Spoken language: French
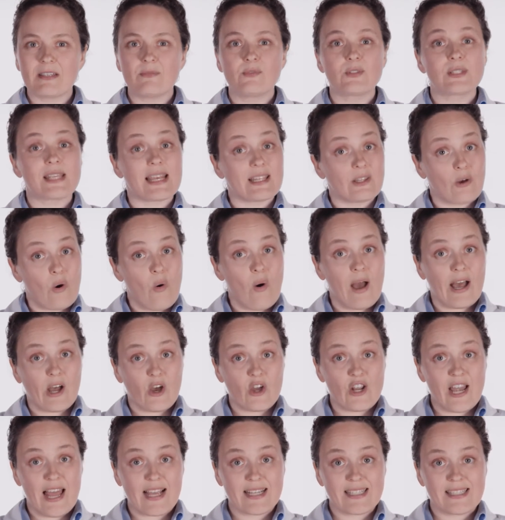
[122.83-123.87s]
qui vous aideront à
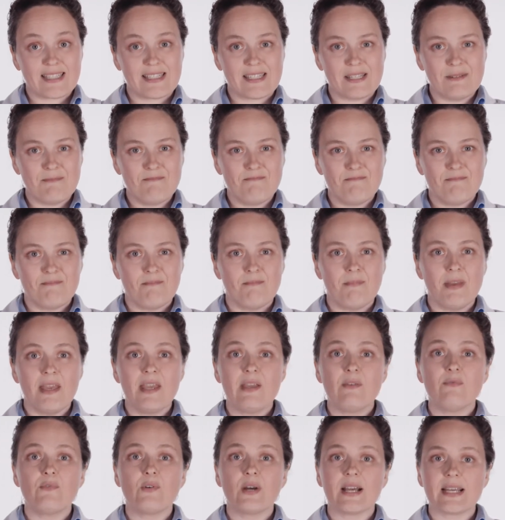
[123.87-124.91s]
relaxer,
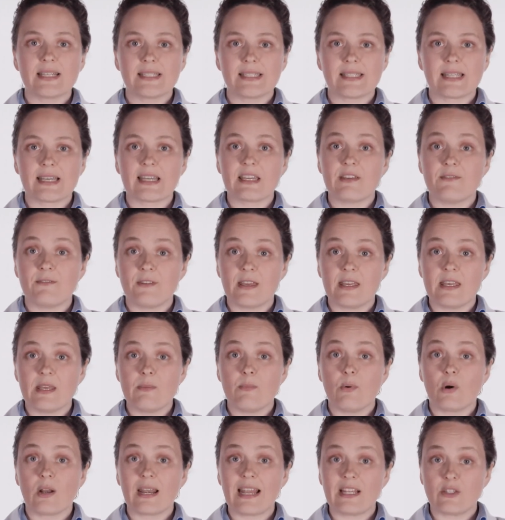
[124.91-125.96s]
mais vous resterez éveillé
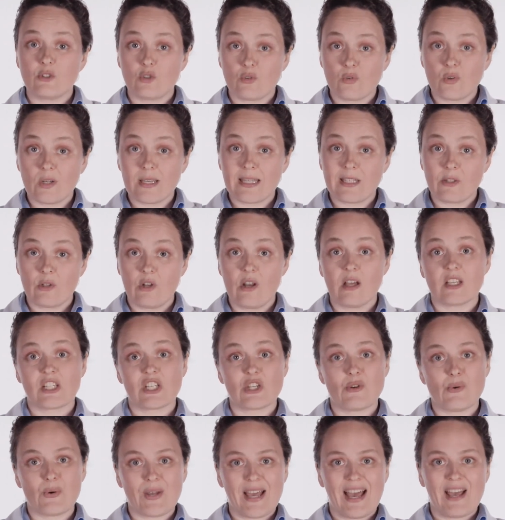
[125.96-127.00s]
pour la durée de
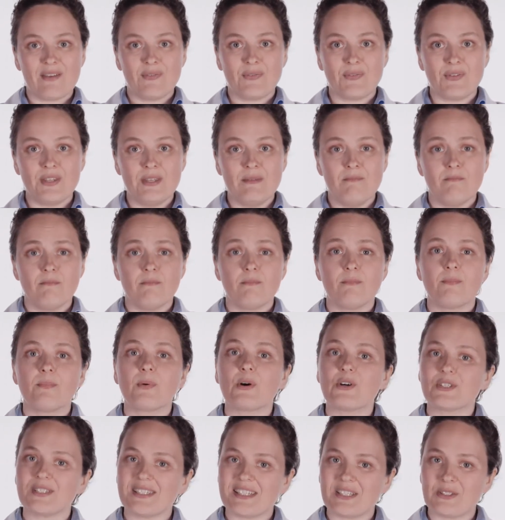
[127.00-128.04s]
l'angiographie
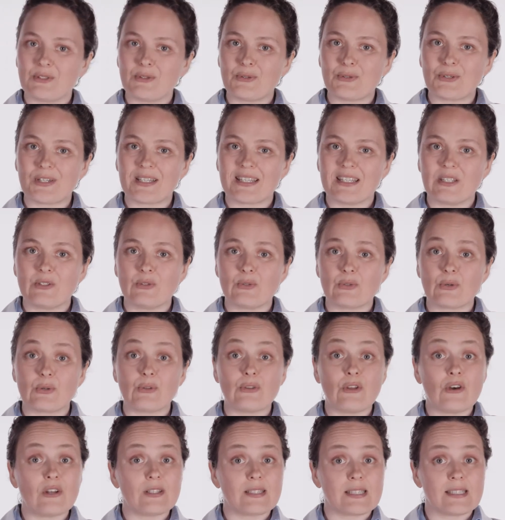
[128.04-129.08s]
procédure qui dure
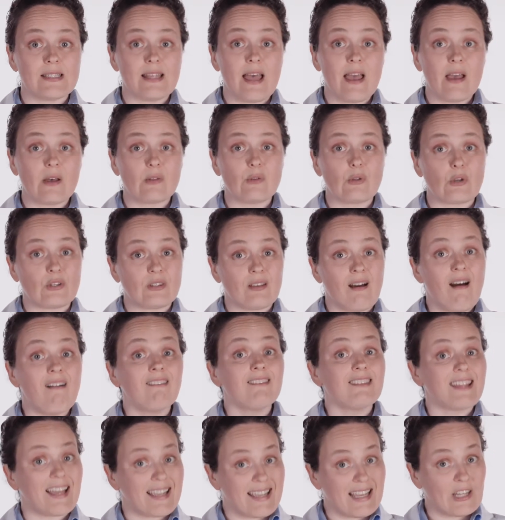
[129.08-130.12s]
d'ordinaire de
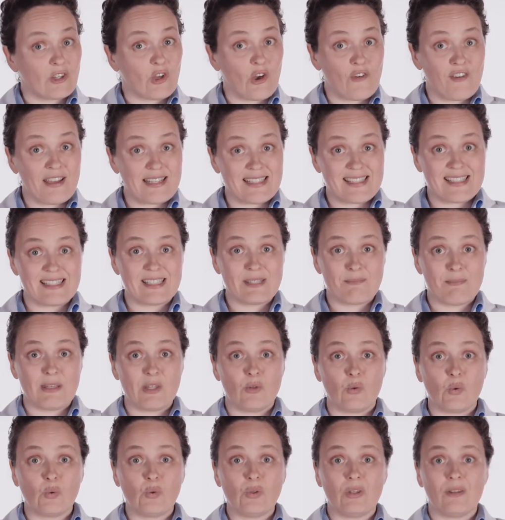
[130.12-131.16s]
30 à 90
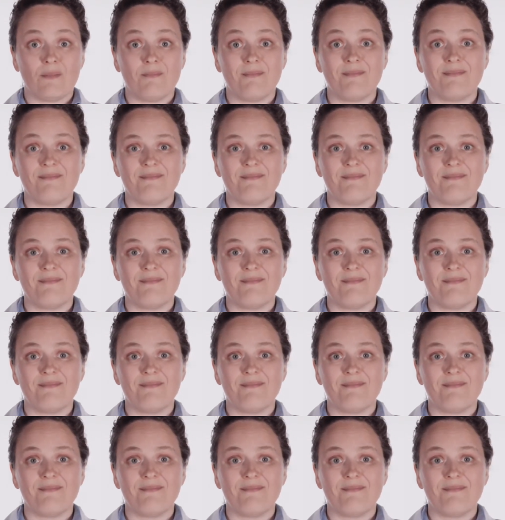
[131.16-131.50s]
minutes.